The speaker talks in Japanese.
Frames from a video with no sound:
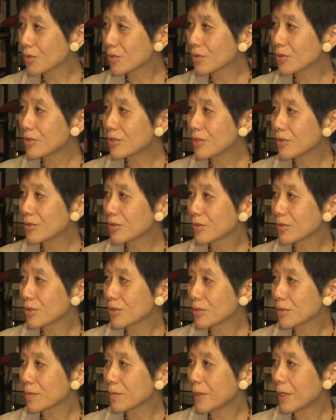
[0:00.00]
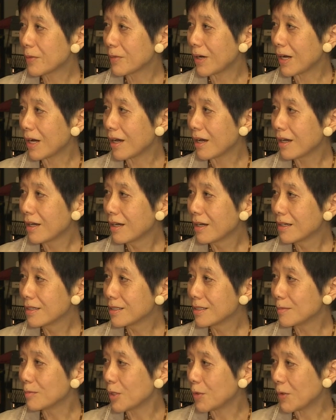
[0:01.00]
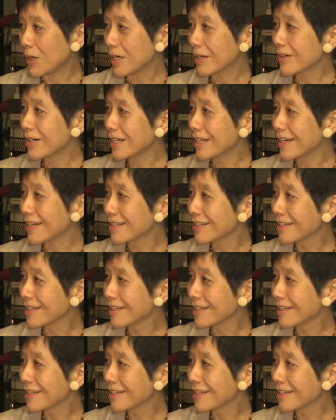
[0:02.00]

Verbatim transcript: という言葉は今我々